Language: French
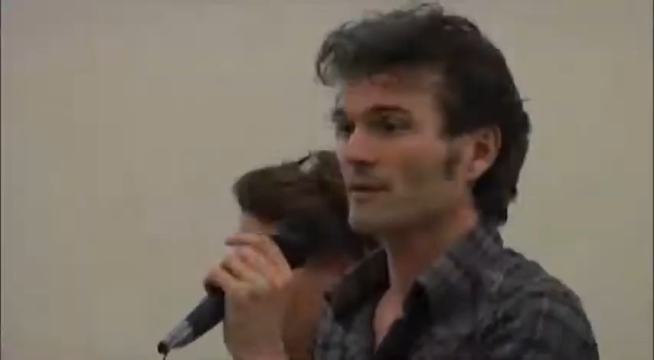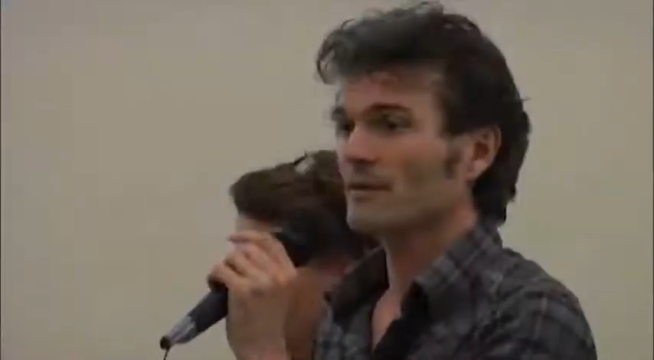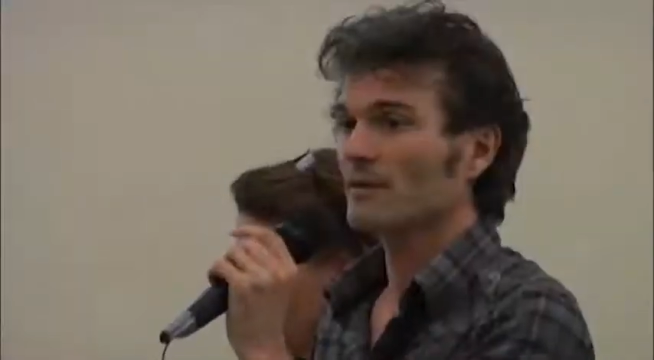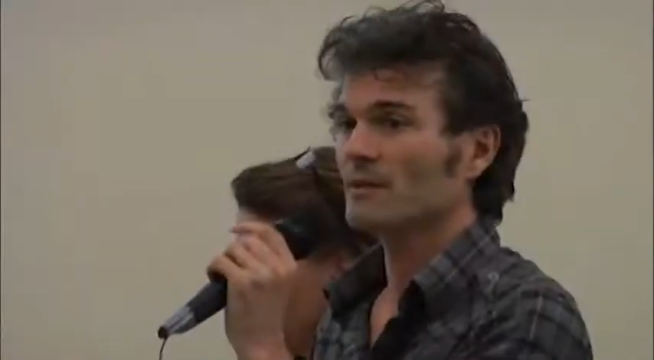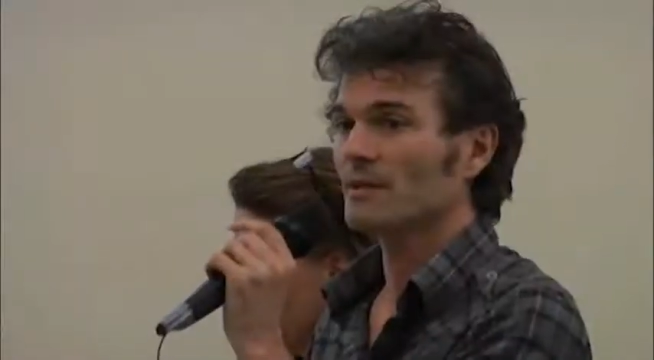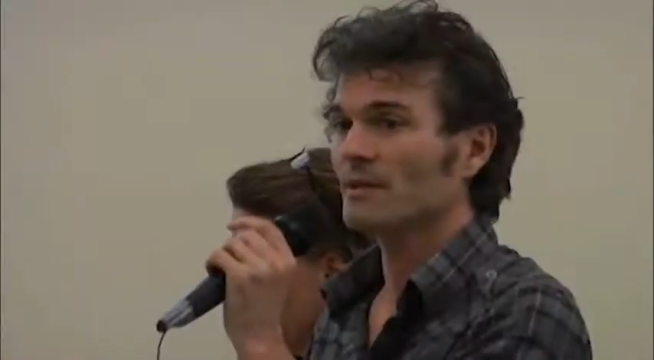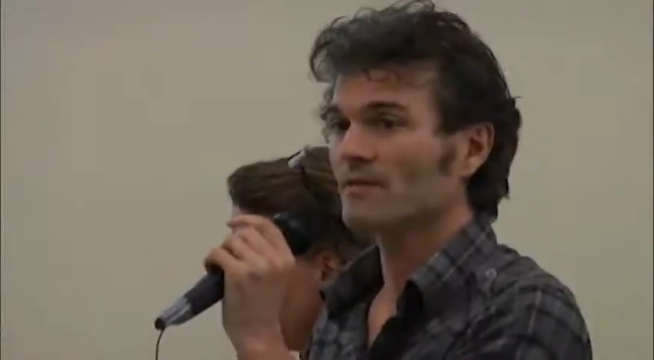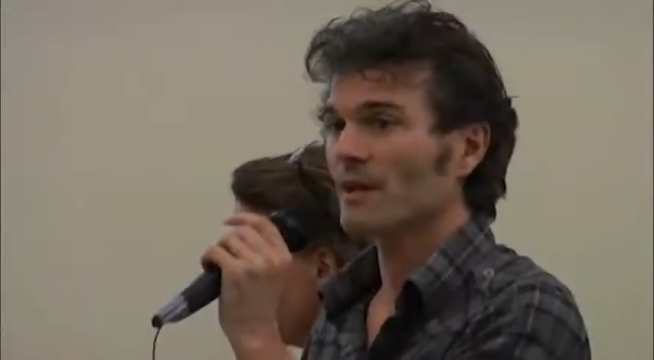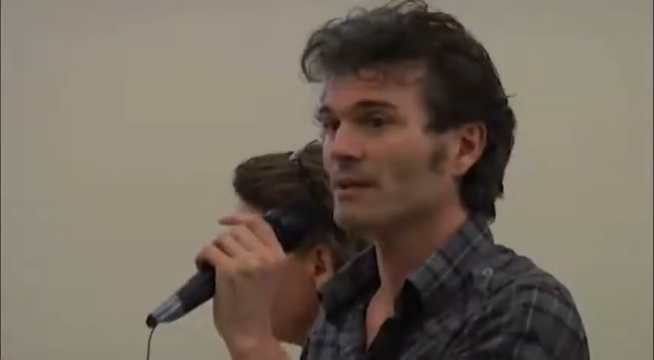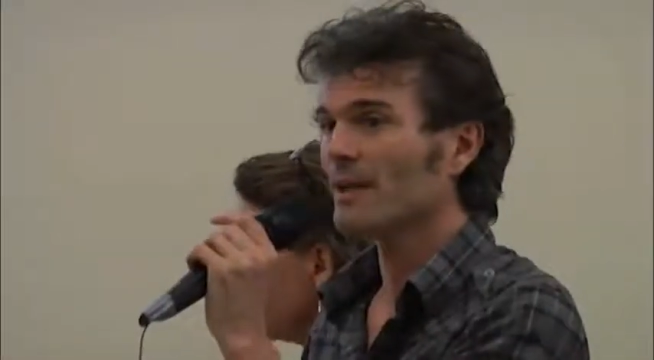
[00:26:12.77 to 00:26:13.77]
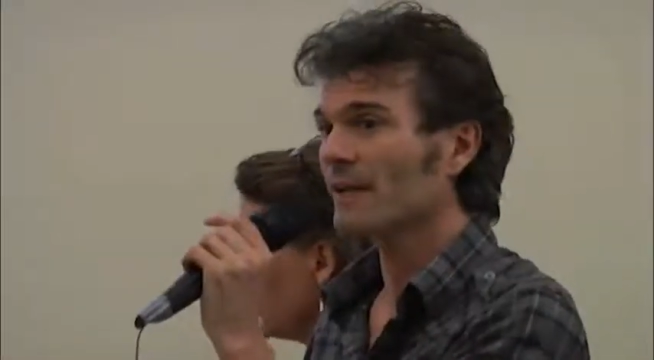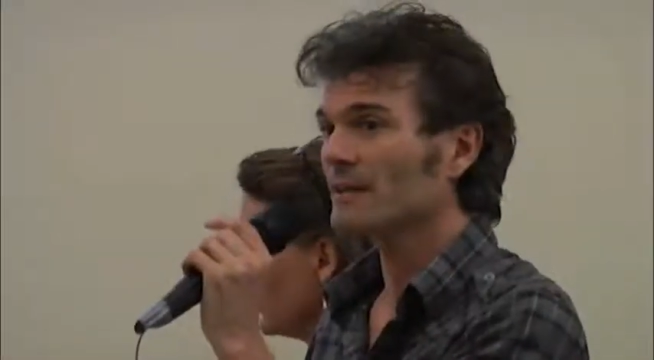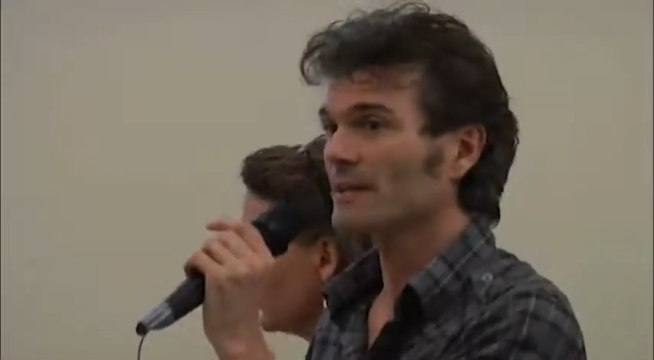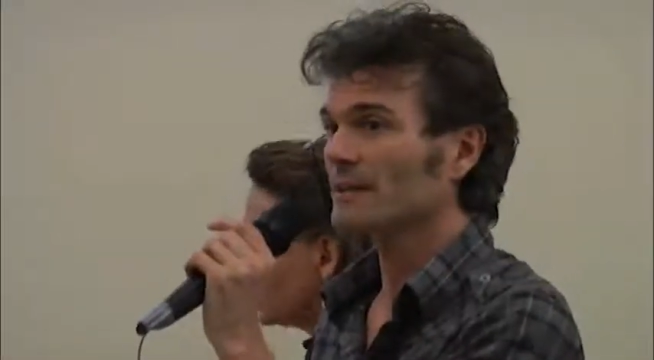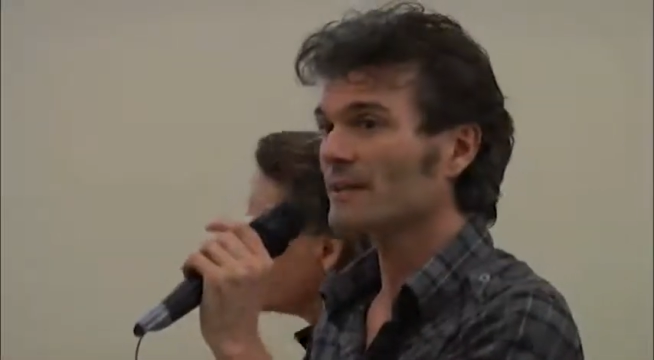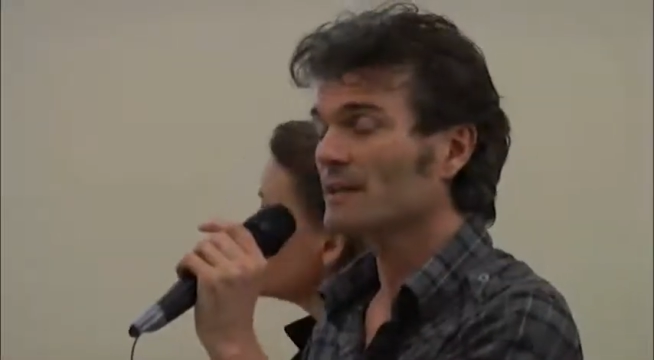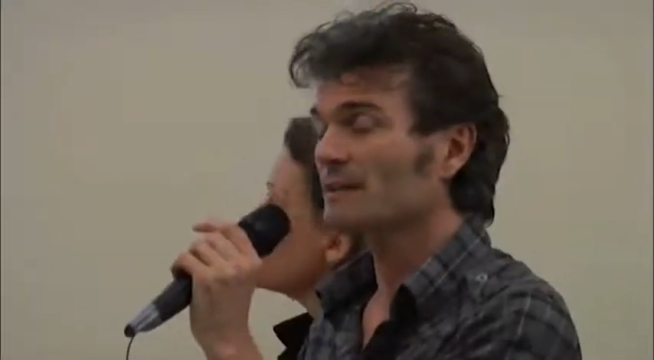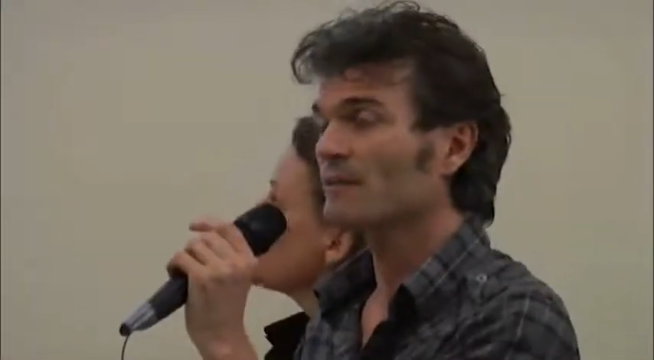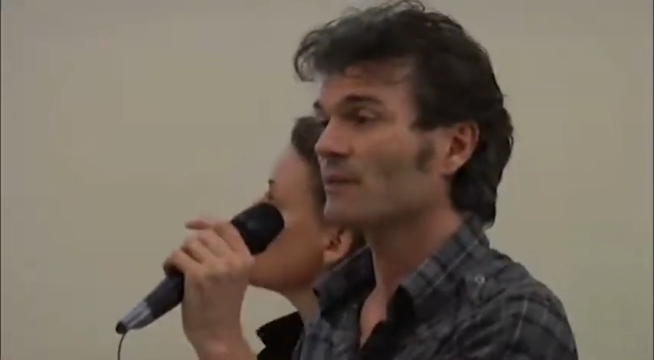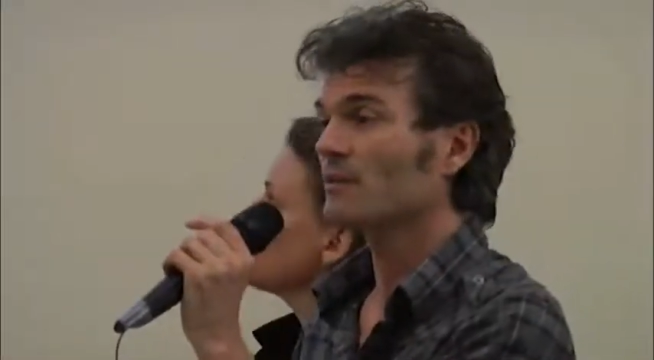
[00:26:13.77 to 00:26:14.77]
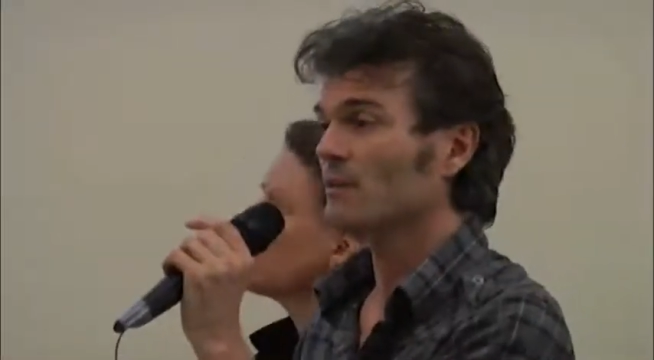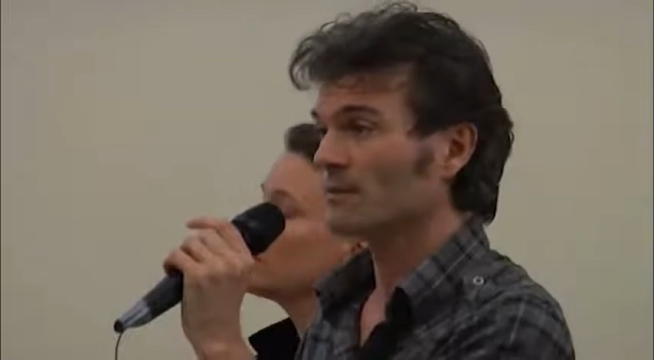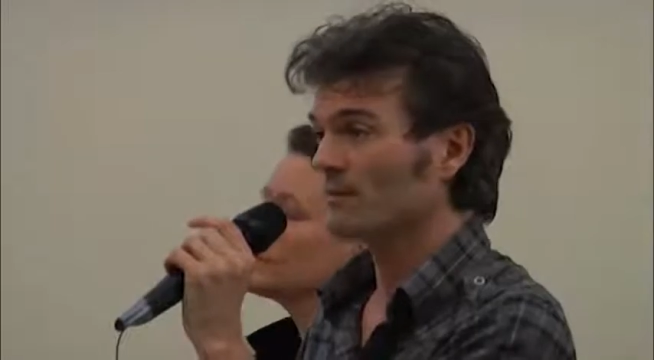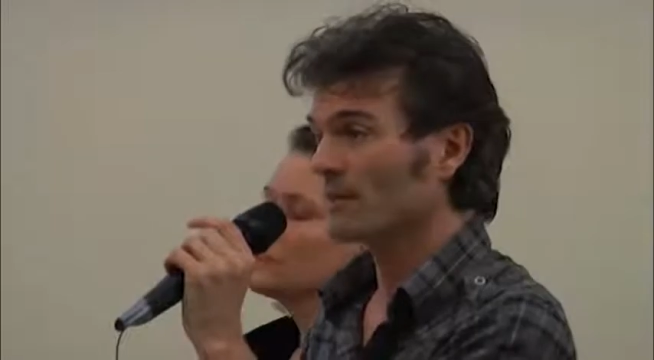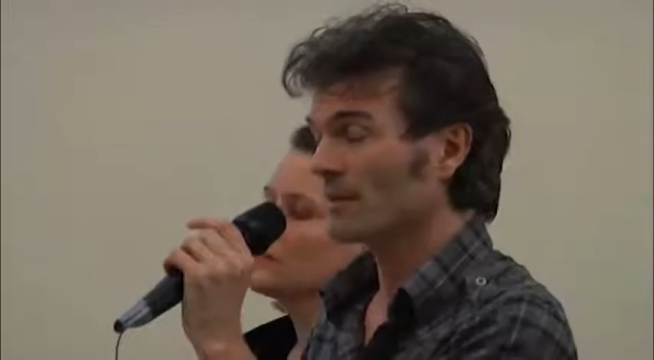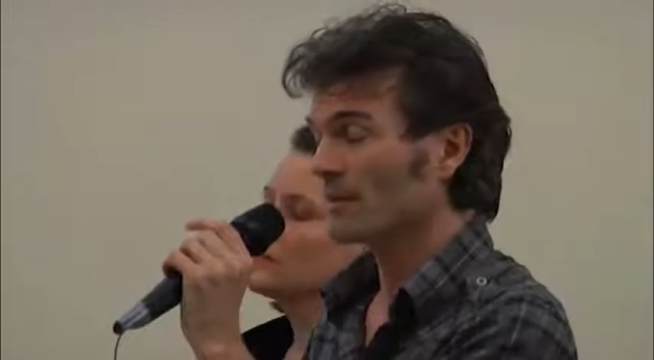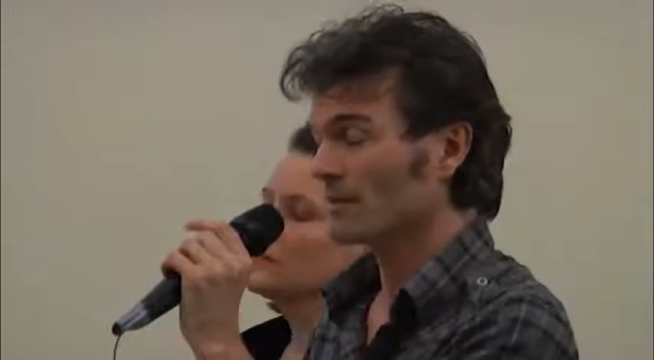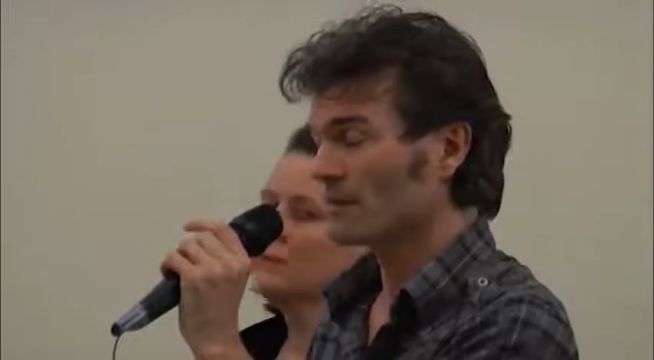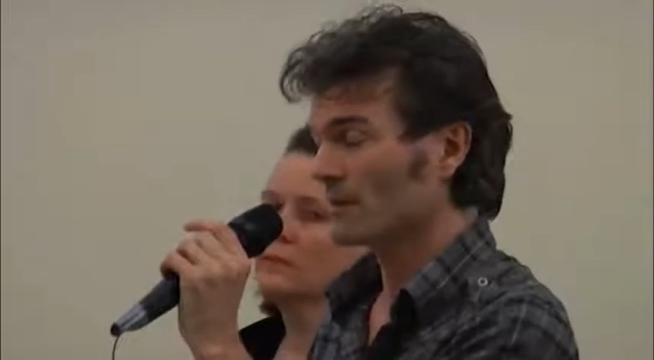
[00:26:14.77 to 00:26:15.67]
qu'il y a différentes caractéristiques qui fait qui fait